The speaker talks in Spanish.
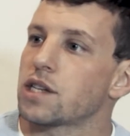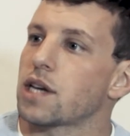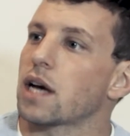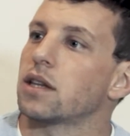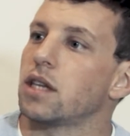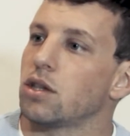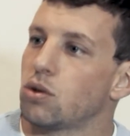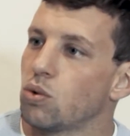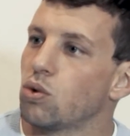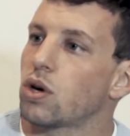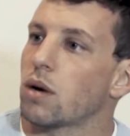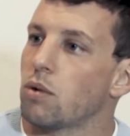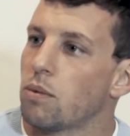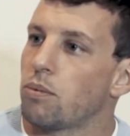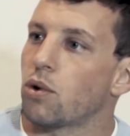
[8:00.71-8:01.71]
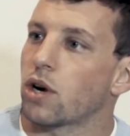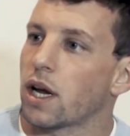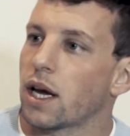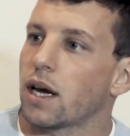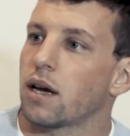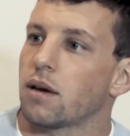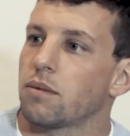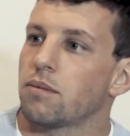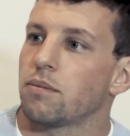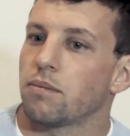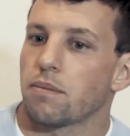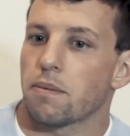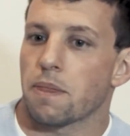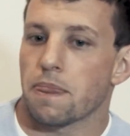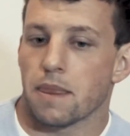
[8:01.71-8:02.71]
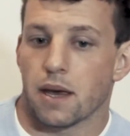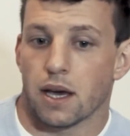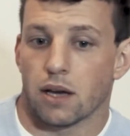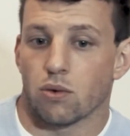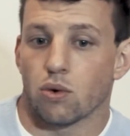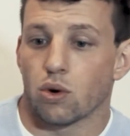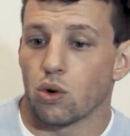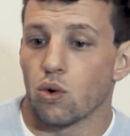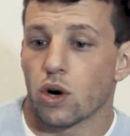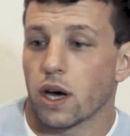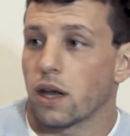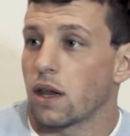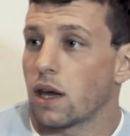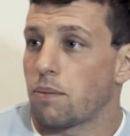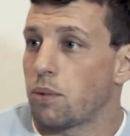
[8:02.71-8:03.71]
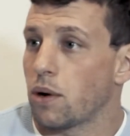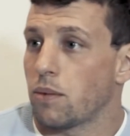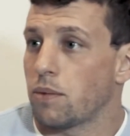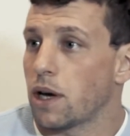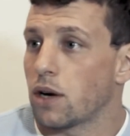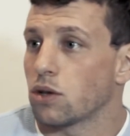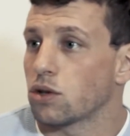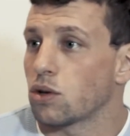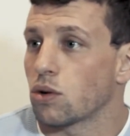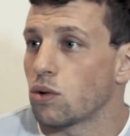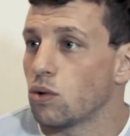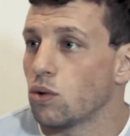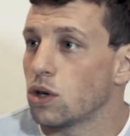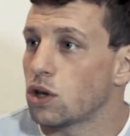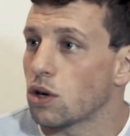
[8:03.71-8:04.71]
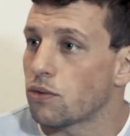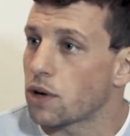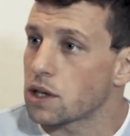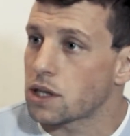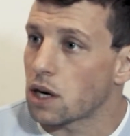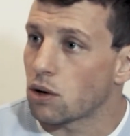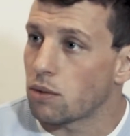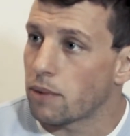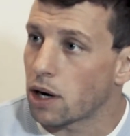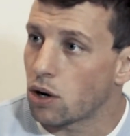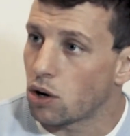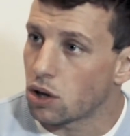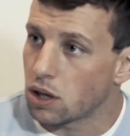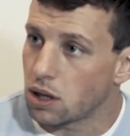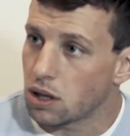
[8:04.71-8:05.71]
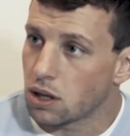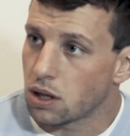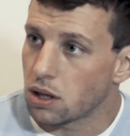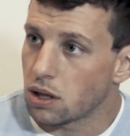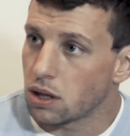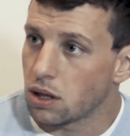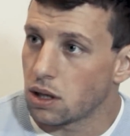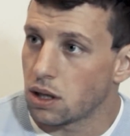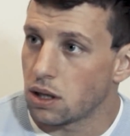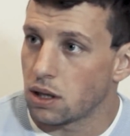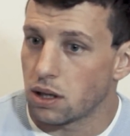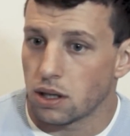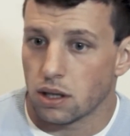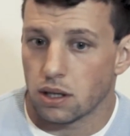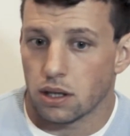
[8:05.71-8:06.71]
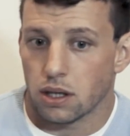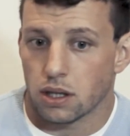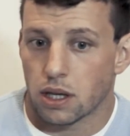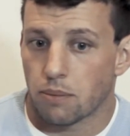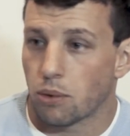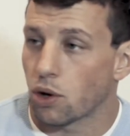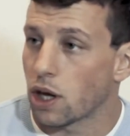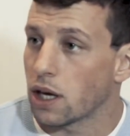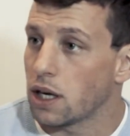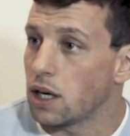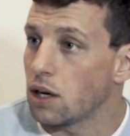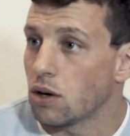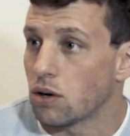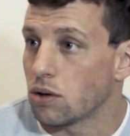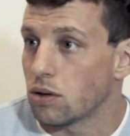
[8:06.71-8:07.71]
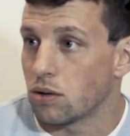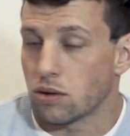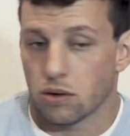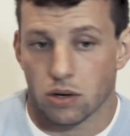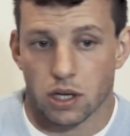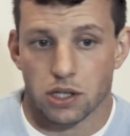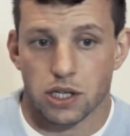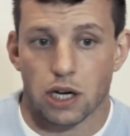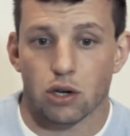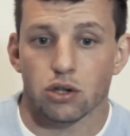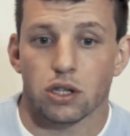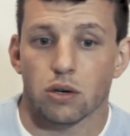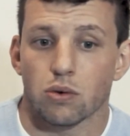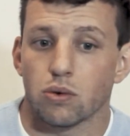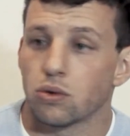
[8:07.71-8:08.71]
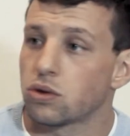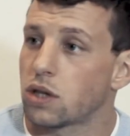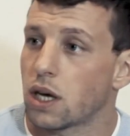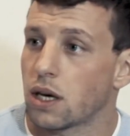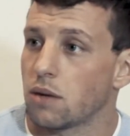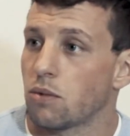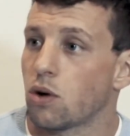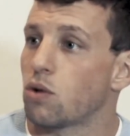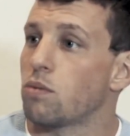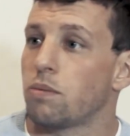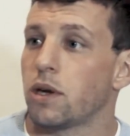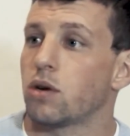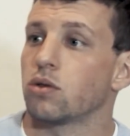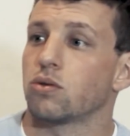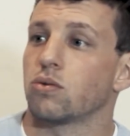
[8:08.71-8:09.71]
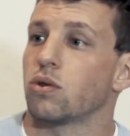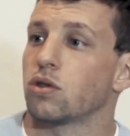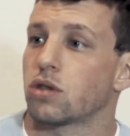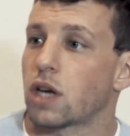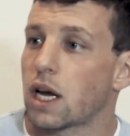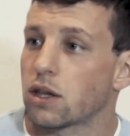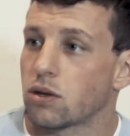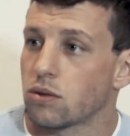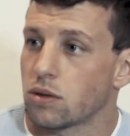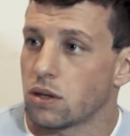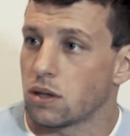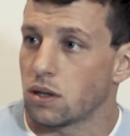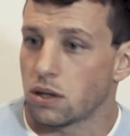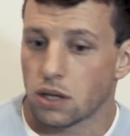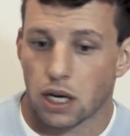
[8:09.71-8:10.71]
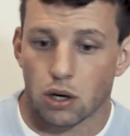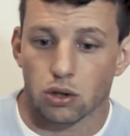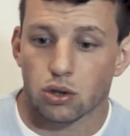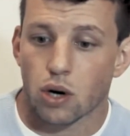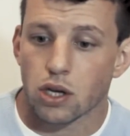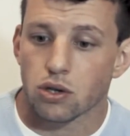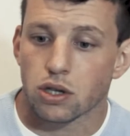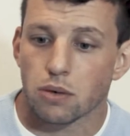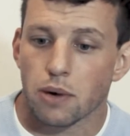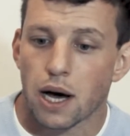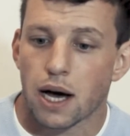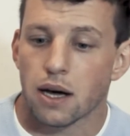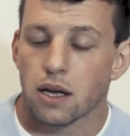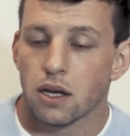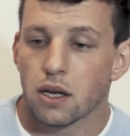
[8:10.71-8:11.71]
esa actitud que vos pones en un club que después viene otro club y te ofrece algo mejor y, te podés ir o, quizás no te gusta y vos cumplís con tu contrato y, al otro año te vas.